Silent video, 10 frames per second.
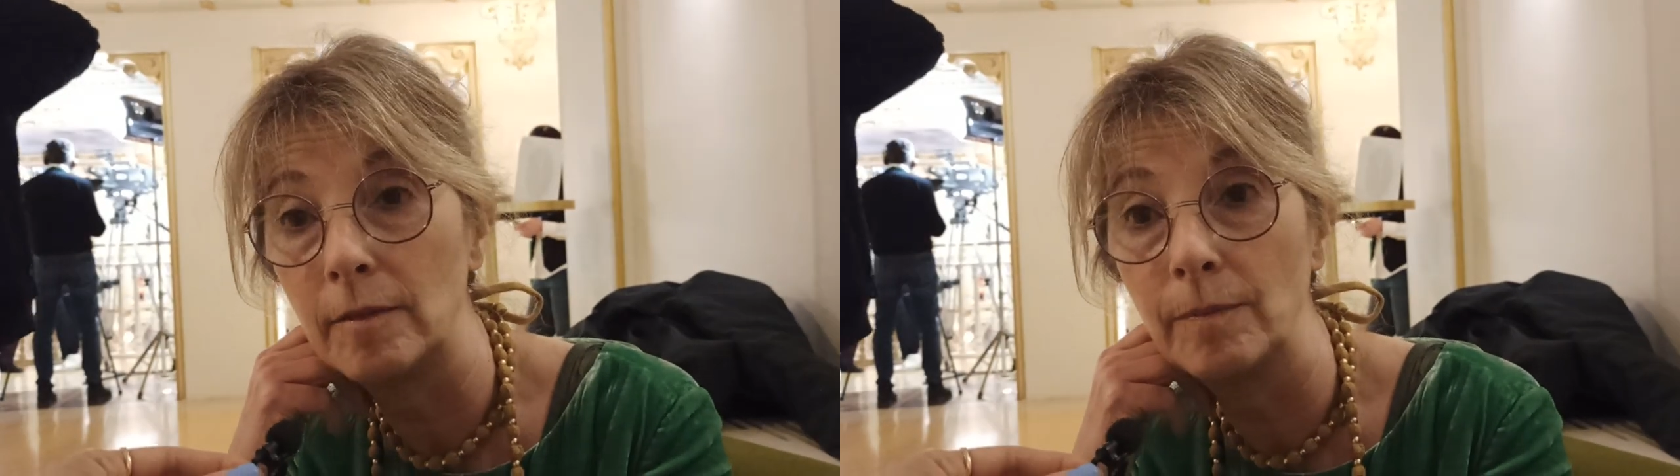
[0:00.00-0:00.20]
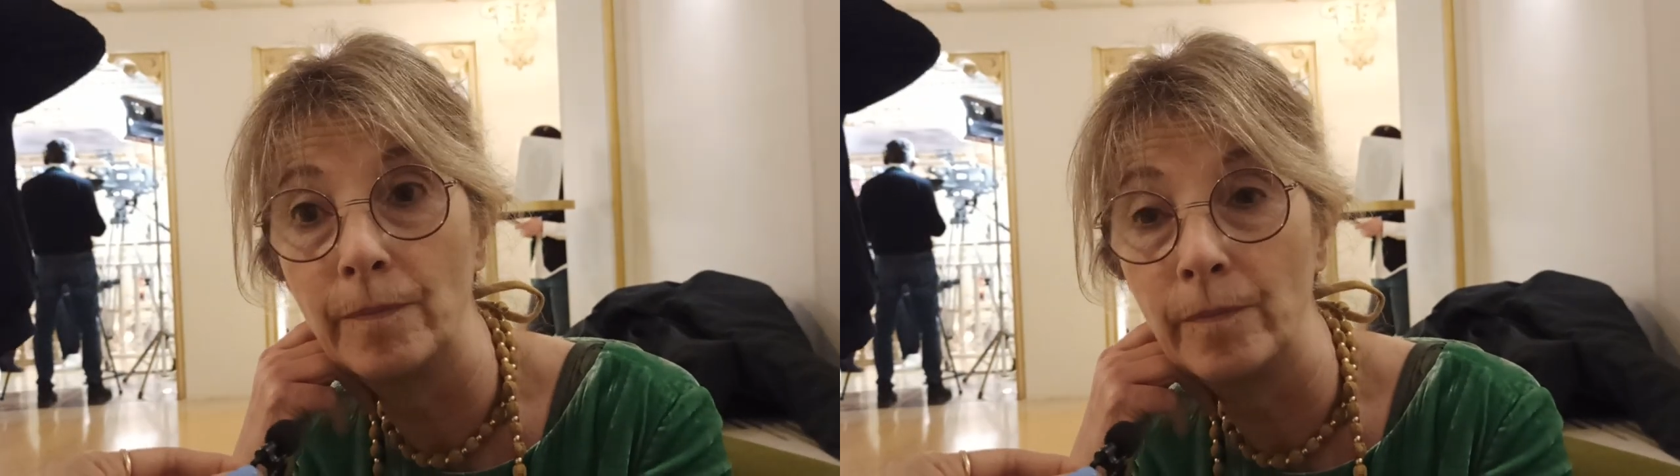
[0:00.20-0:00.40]

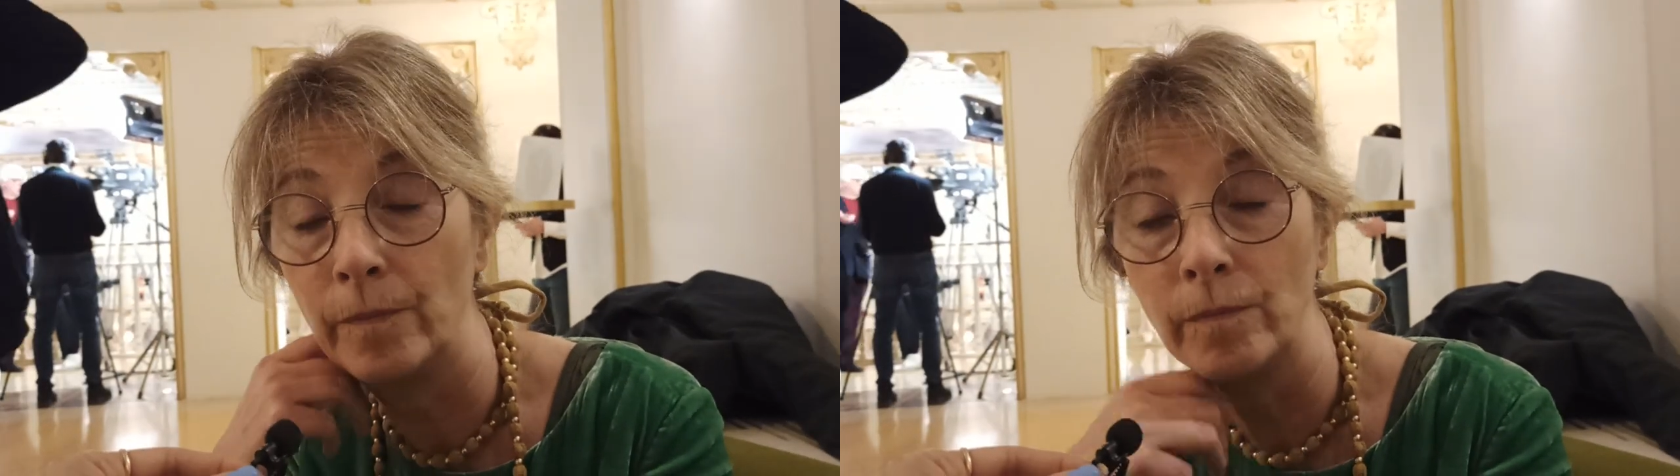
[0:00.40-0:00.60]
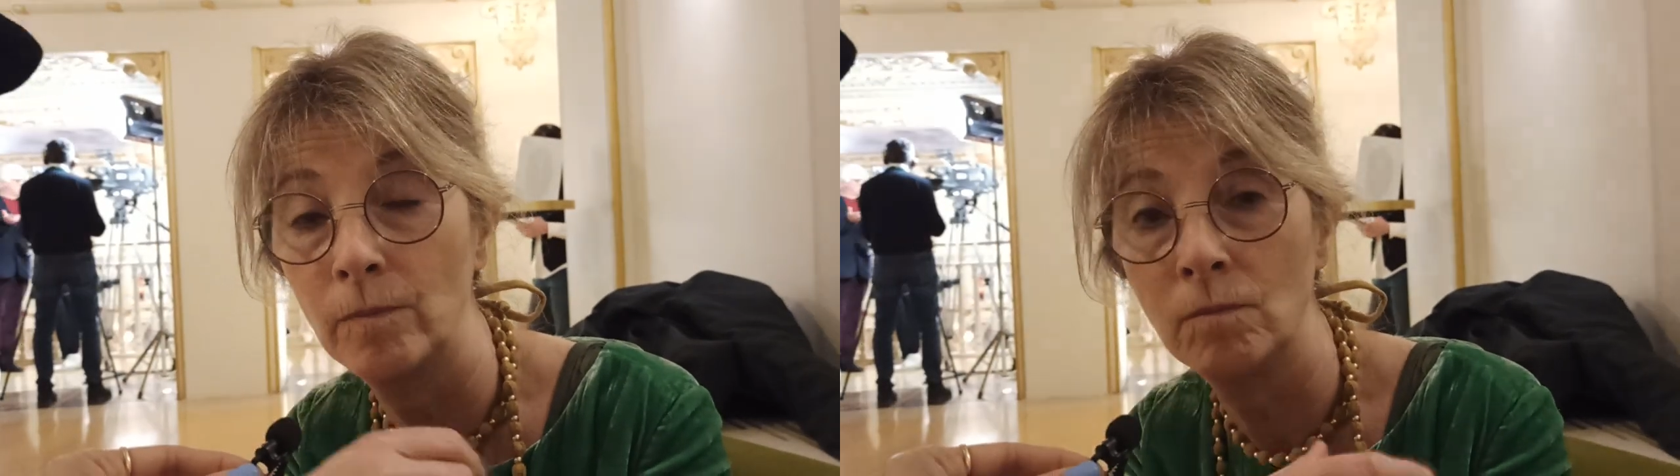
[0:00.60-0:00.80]
mh,
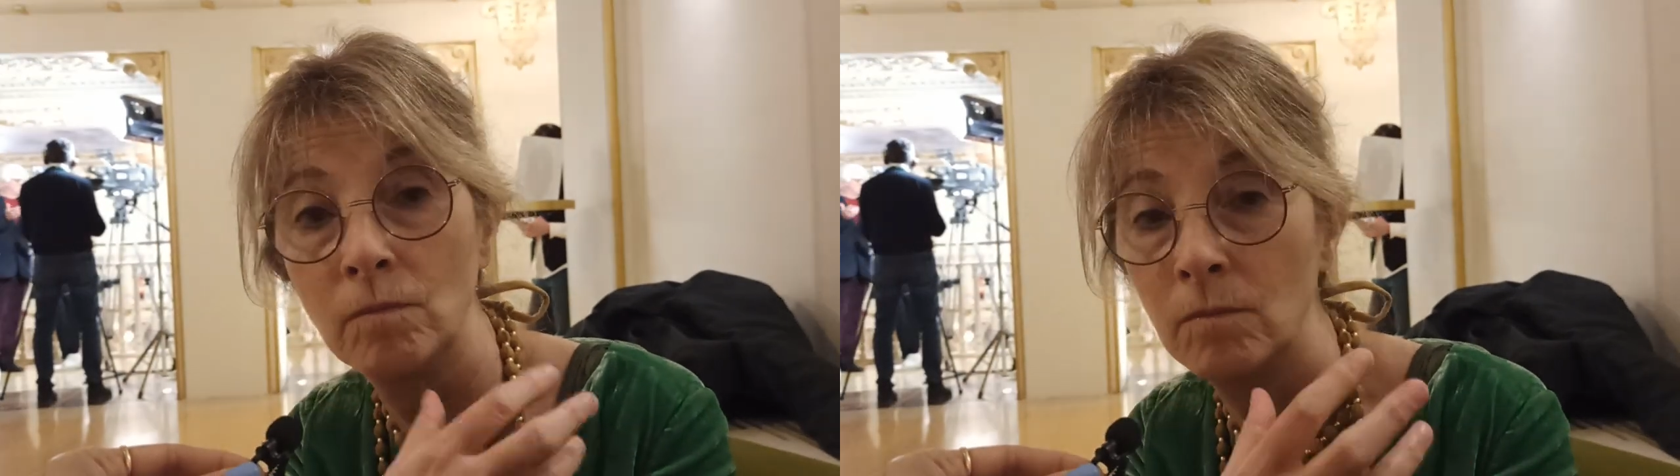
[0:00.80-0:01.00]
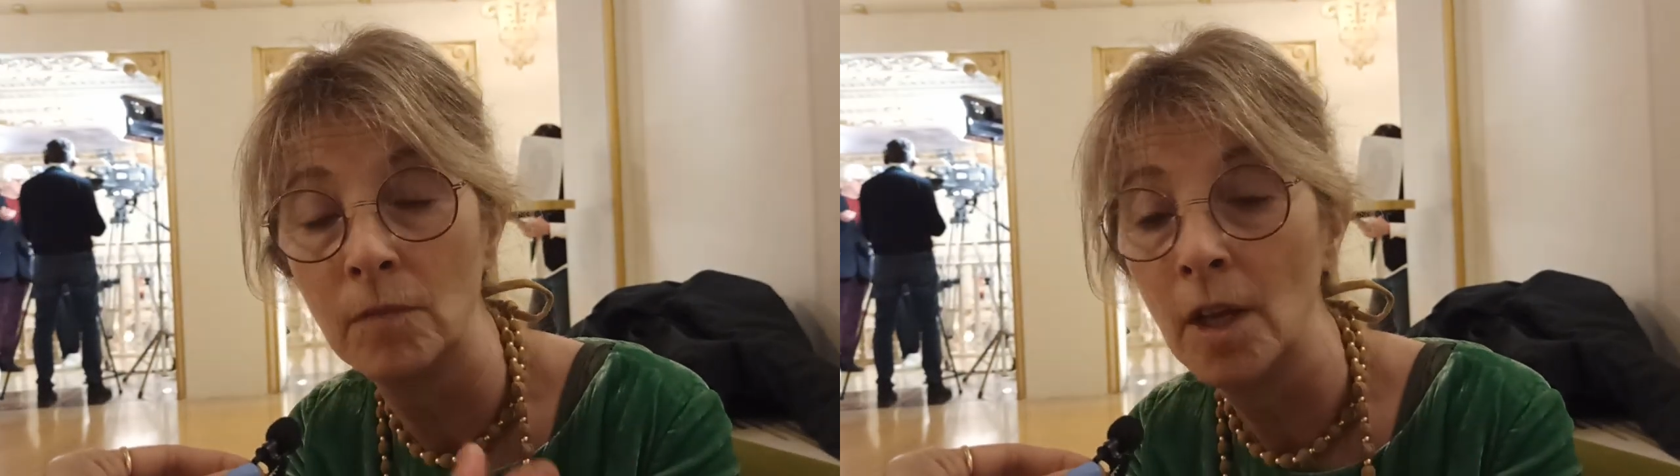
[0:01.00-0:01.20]

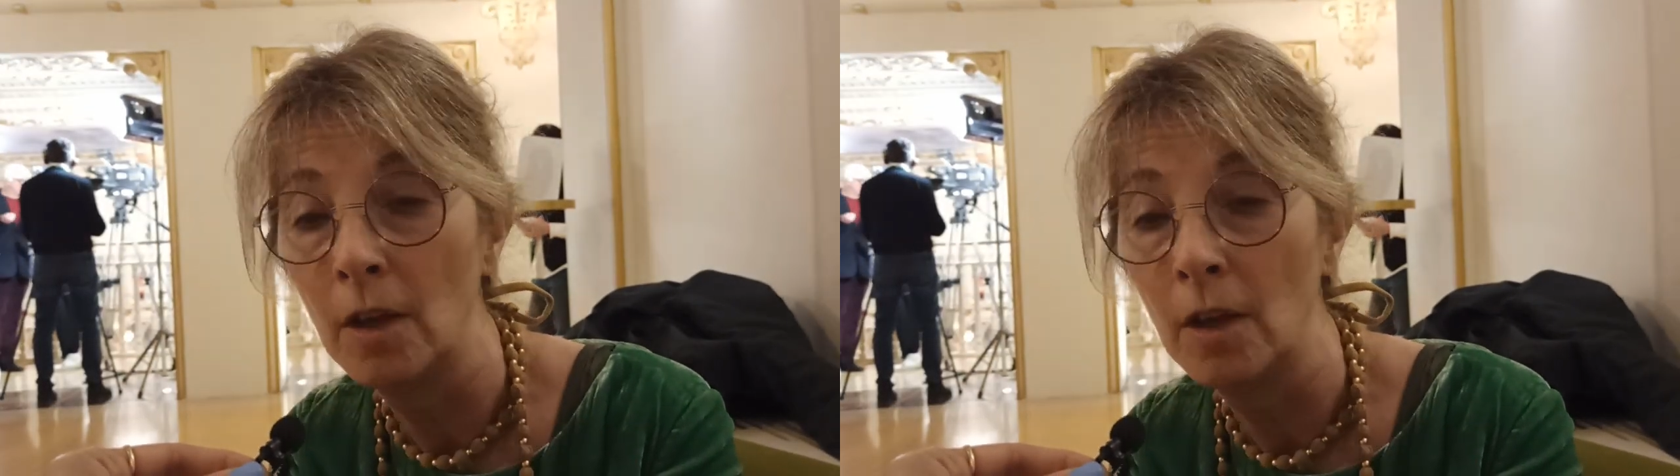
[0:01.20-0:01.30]
mm,